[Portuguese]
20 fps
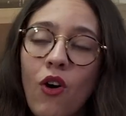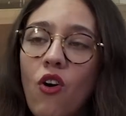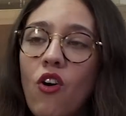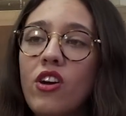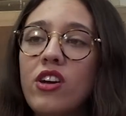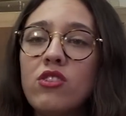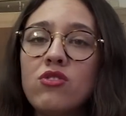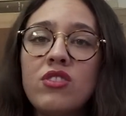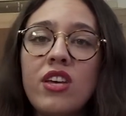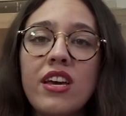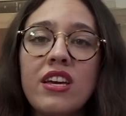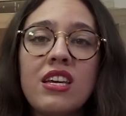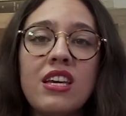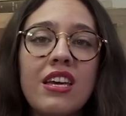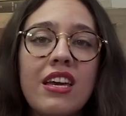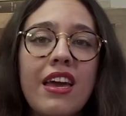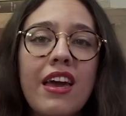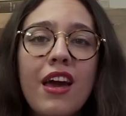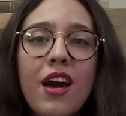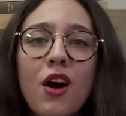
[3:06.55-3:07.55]
ó, eu sei
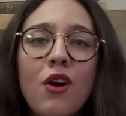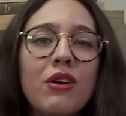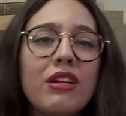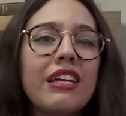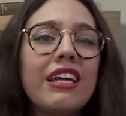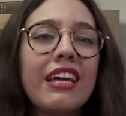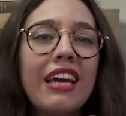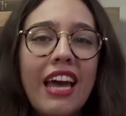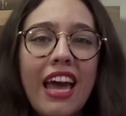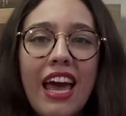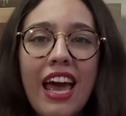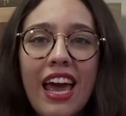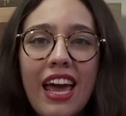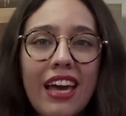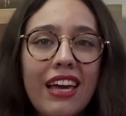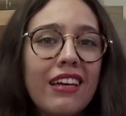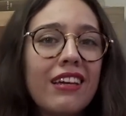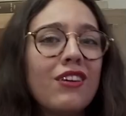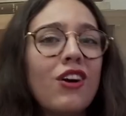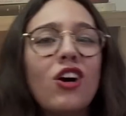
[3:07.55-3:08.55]
que eu e
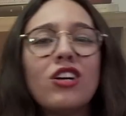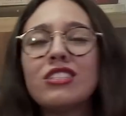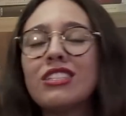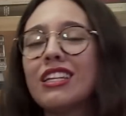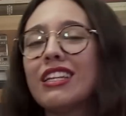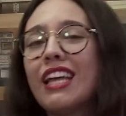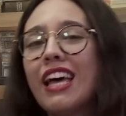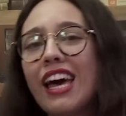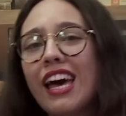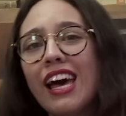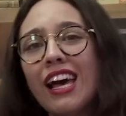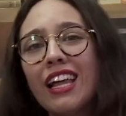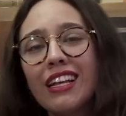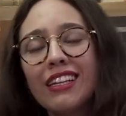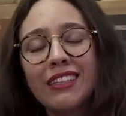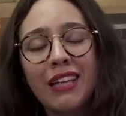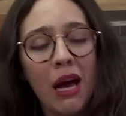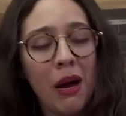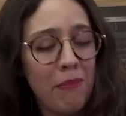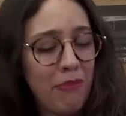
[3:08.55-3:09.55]
ninguém gosta
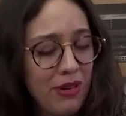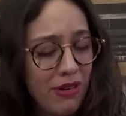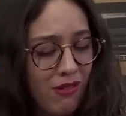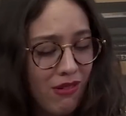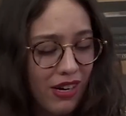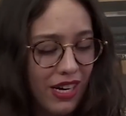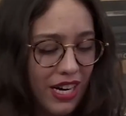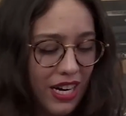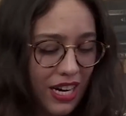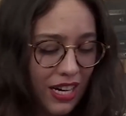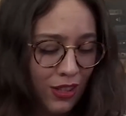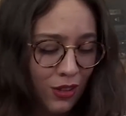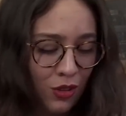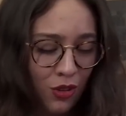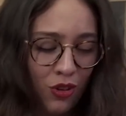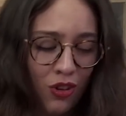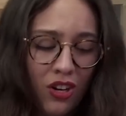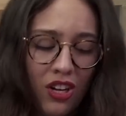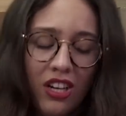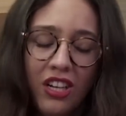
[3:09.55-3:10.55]
dela, tá? Por
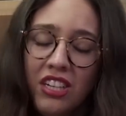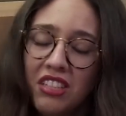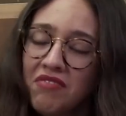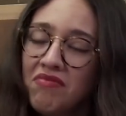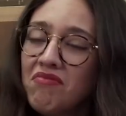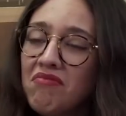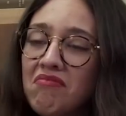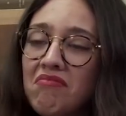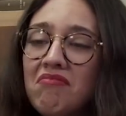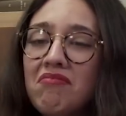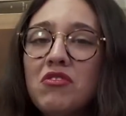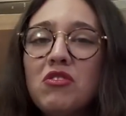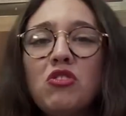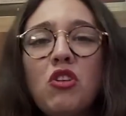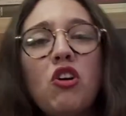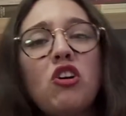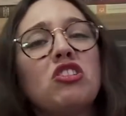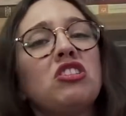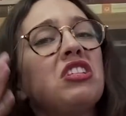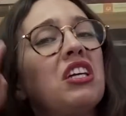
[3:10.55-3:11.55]
enquanto. Hum, não
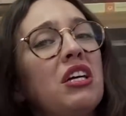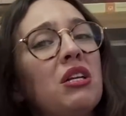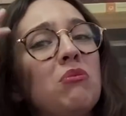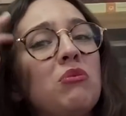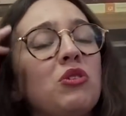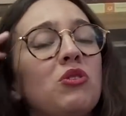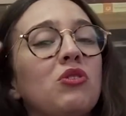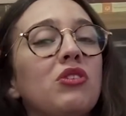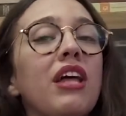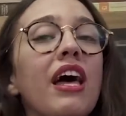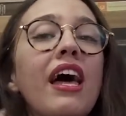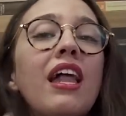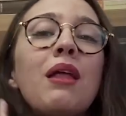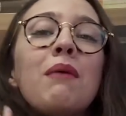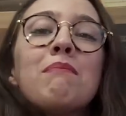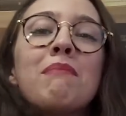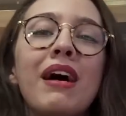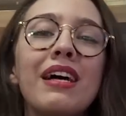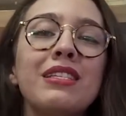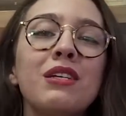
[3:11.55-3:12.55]
tô gostando muito
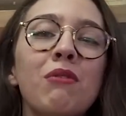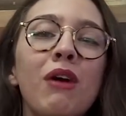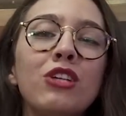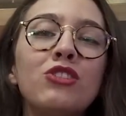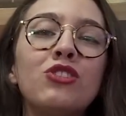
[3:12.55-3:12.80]
dela, mas eu